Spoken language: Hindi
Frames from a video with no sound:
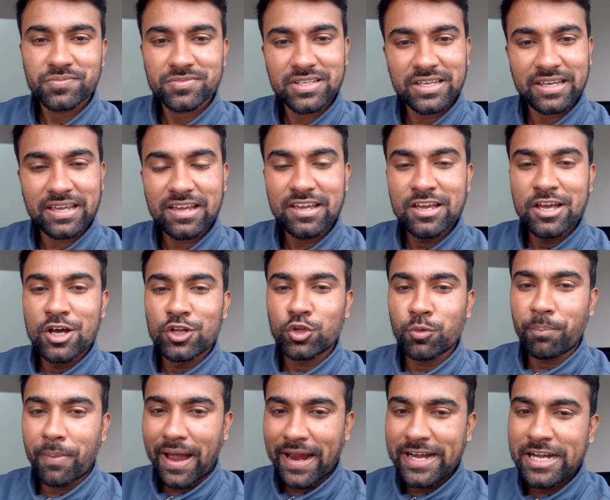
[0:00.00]
ठीक है
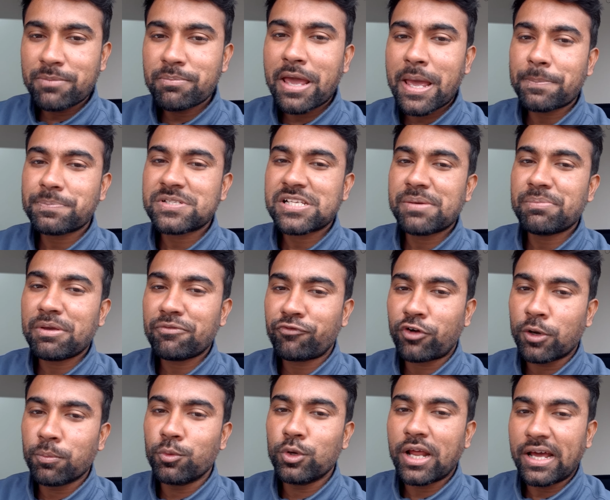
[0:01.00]
तो माइंड मैप से भी
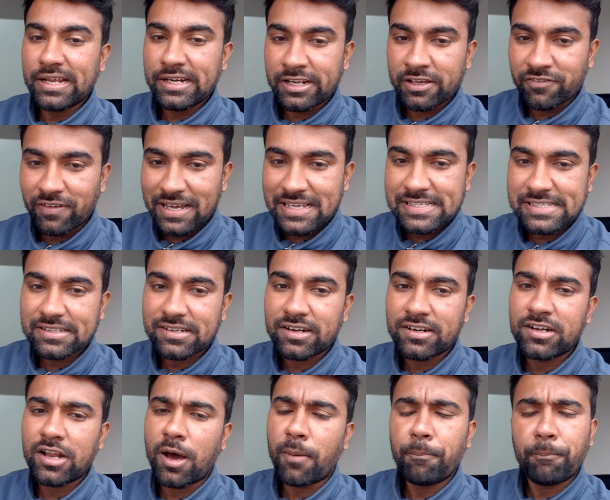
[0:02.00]
फॉर्मूला रिवाइज
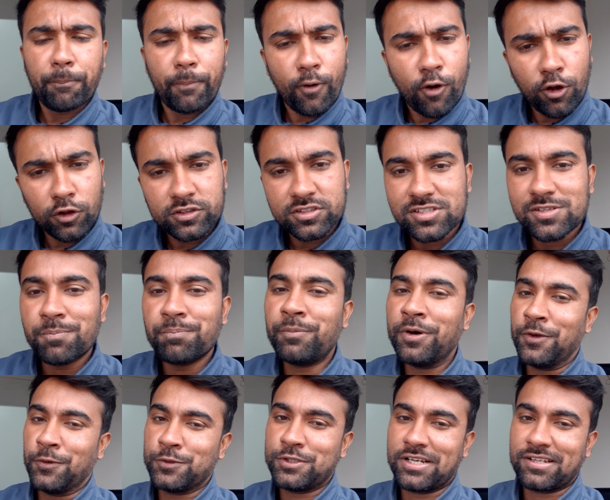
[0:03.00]
करना बहुत
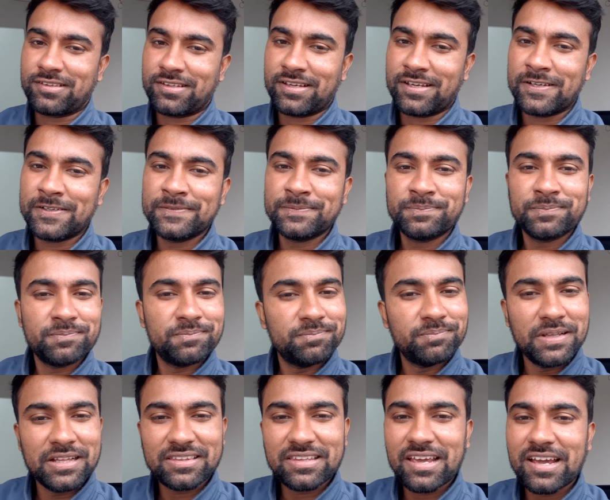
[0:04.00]
सिंपल हो जाता है
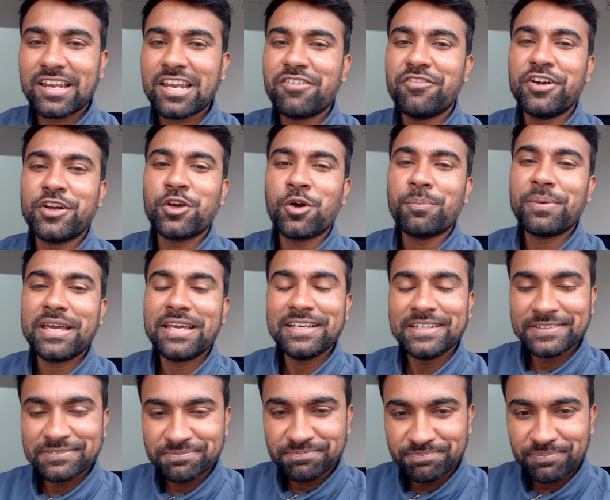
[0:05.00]
मिलते हैं अगले वीडियो में
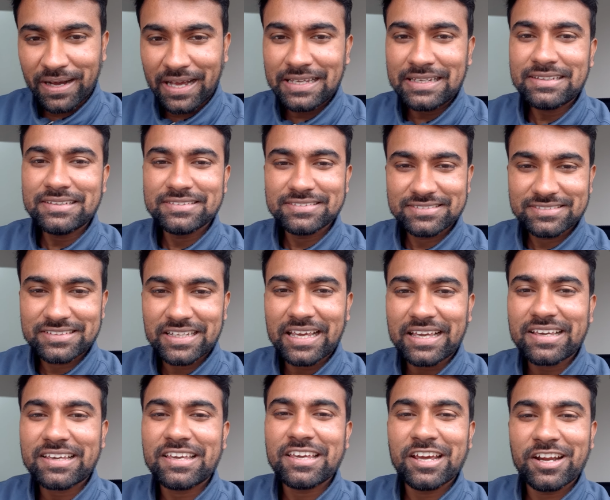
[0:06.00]
बाई
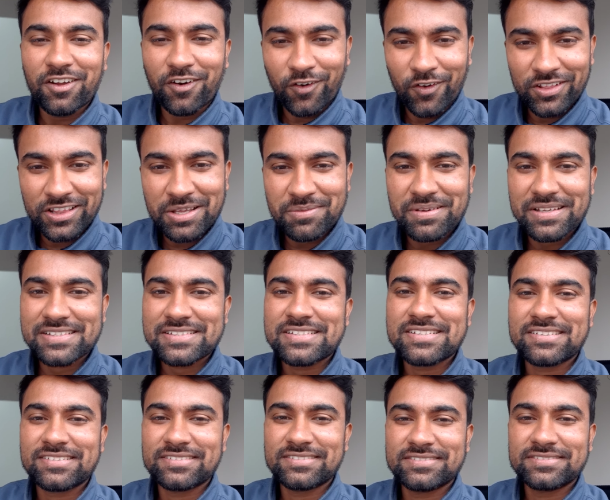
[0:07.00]
टेक केयर ऑल द
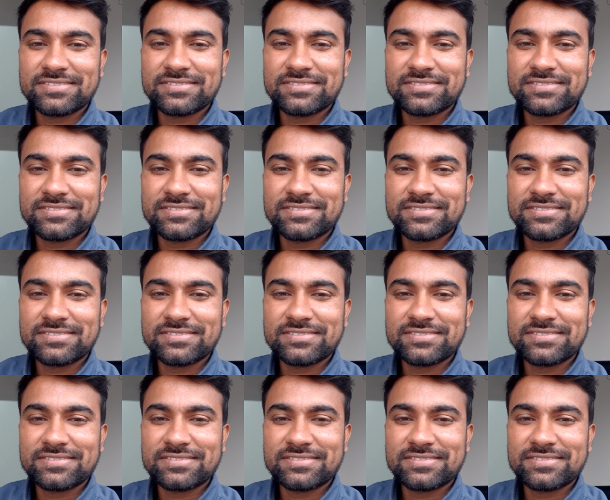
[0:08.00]
बेस्ट